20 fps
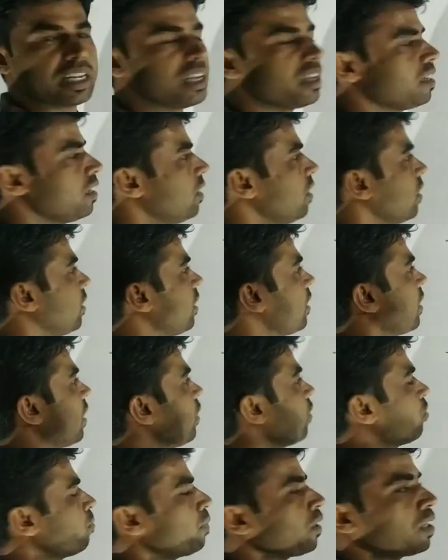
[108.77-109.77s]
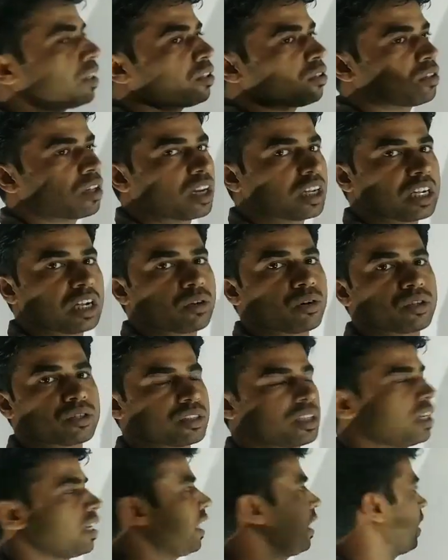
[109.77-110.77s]
तो ठीक है इसमें किस तरह का
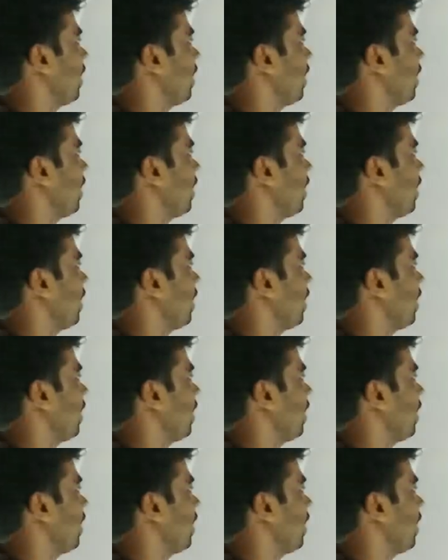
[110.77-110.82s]
क्वेश्चन